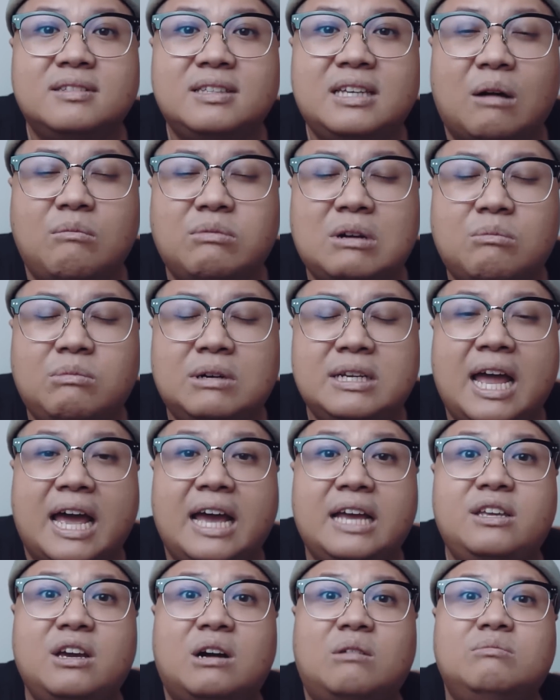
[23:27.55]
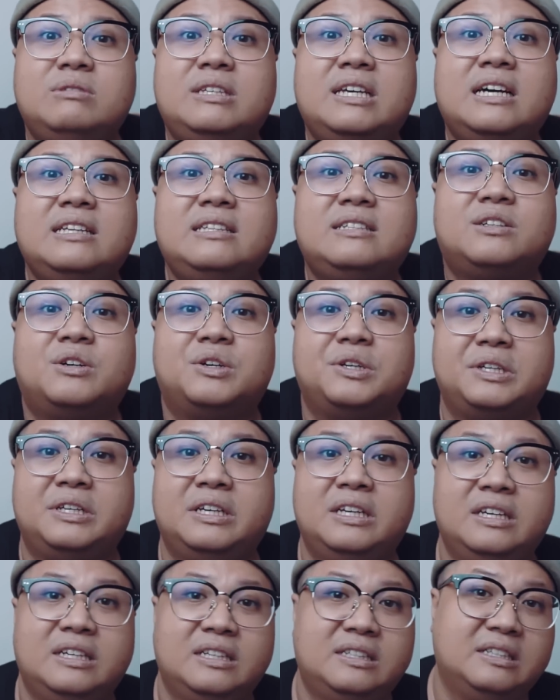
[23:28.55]
chứ ông không có để cho ông chết rồi
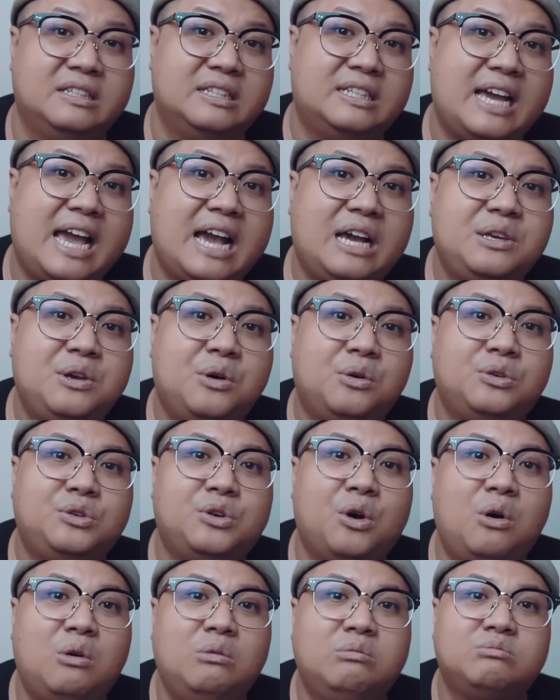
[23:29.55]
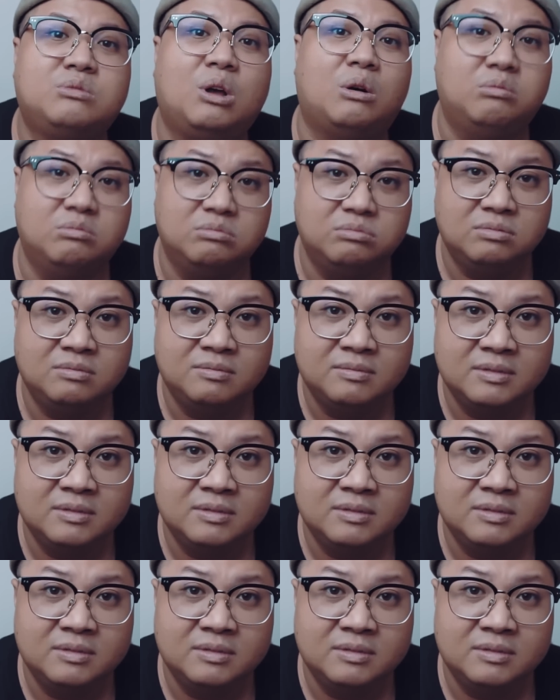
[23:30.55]
người khác vô chôn tụng